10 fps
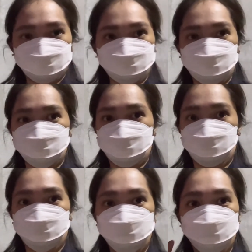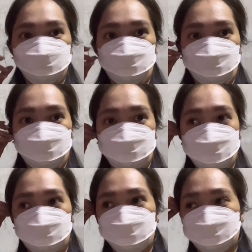rin kami para
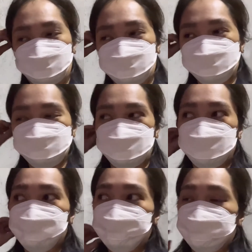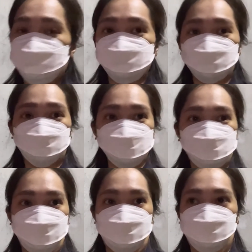iaabang na rin. Kasi, yung sa doors
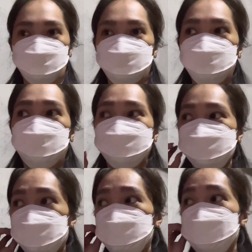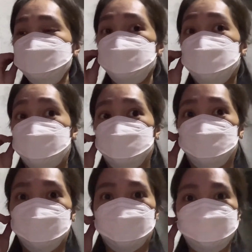pala, kasama yan sa wet works.